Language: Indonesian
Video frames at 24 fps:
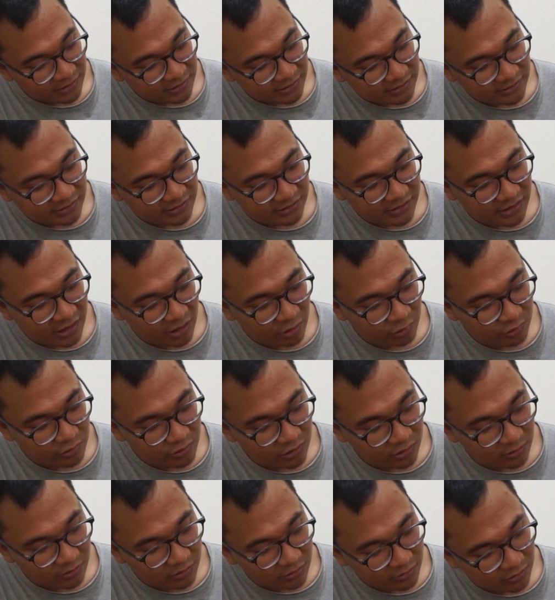Di sini
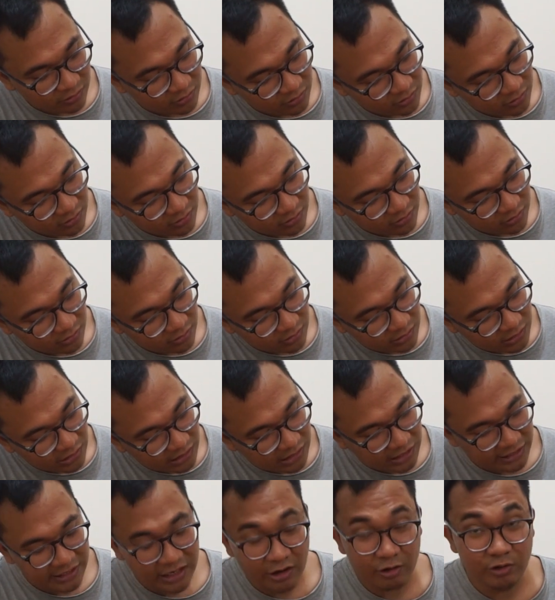audio
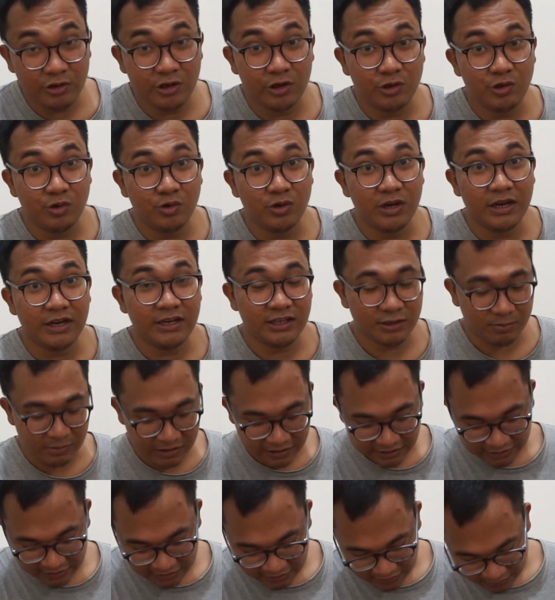ada audio juga di
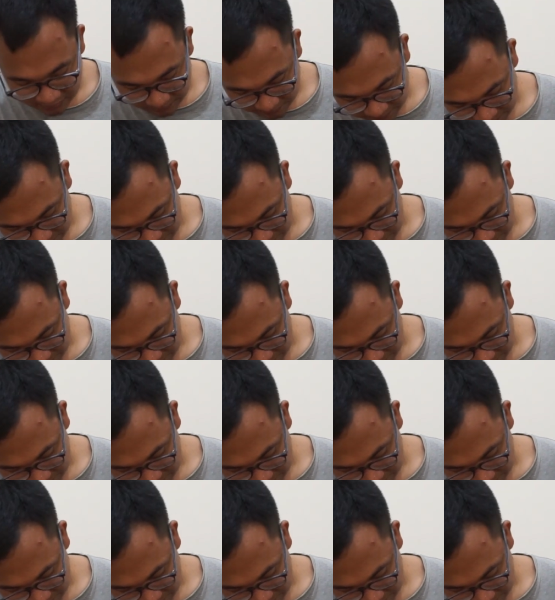sebelah kanan.